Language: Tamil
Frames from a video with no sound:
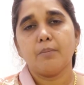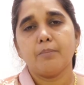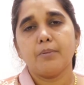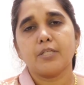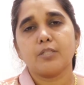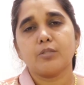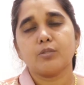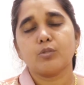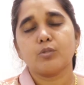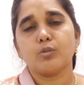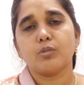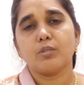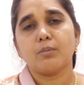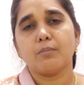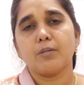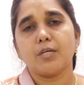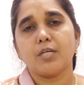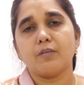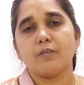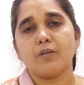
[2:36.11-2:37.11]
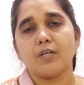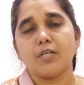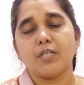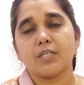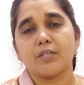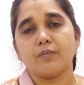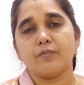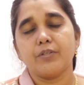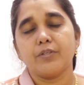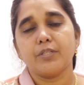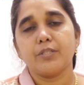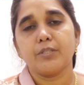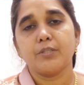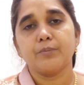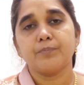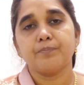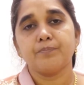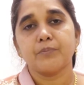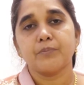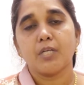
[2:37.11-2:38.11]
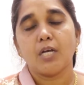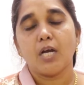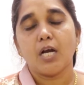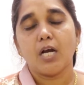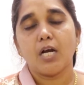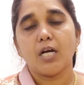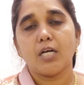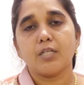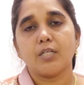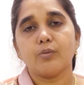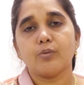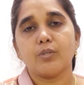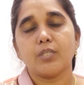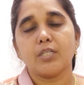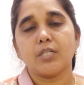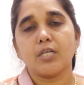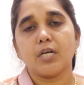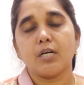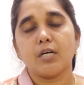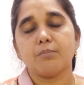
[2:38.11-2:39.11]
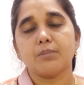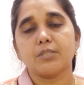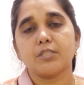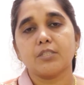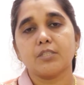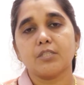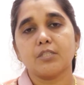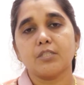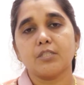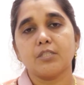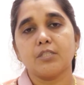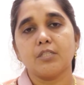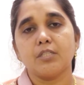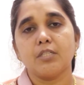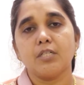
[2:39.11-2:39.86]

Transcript: பரிசுத்தமாய் வளர வேண்டும் ஆண்டுடைய நாமத்துக்கு